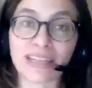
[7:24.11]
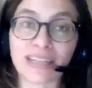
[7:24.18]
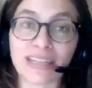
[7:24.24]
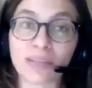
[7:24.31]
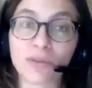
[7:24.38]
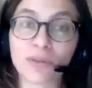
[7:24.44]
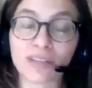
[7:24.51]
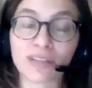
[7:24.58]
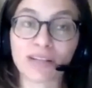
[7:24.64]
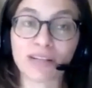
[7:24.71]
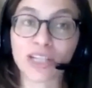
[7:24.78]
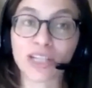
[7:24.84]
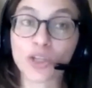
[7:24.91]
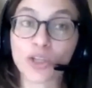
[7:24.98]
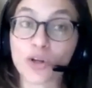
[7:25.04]
estamos
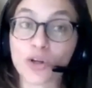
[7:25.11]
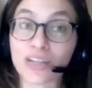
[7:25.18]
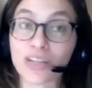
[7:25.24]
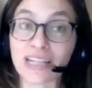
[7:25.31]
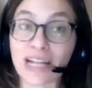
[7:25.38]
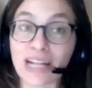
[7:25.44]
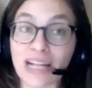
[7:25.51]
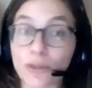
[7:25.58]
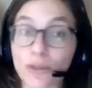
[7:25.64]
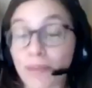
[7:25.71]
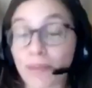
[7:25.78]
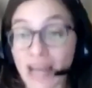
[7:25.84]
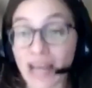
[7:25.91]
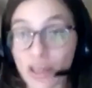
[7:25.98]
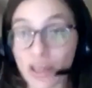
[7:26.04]
trabajando con Reinaldo
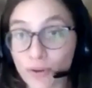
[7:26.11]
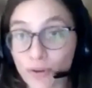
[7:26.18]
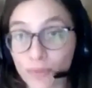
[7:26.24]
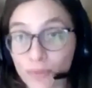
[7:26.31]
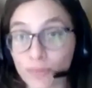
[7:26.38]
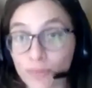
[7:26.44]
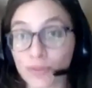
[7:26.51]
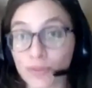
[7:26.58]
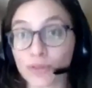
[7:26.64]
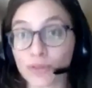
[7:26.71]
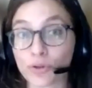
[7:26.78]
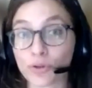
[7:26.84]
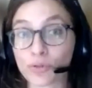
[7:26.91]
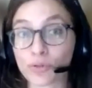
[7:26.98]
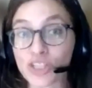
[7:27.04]
Prado, un
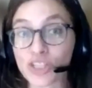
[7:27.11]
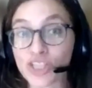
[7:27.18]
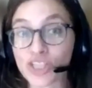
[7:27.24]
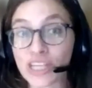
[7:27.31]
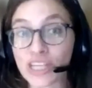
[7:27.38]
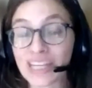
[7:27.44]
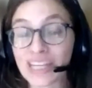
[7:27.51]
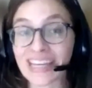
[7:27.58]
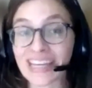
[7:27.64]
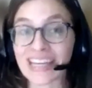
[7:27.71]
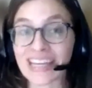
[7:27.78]
pintor wichí,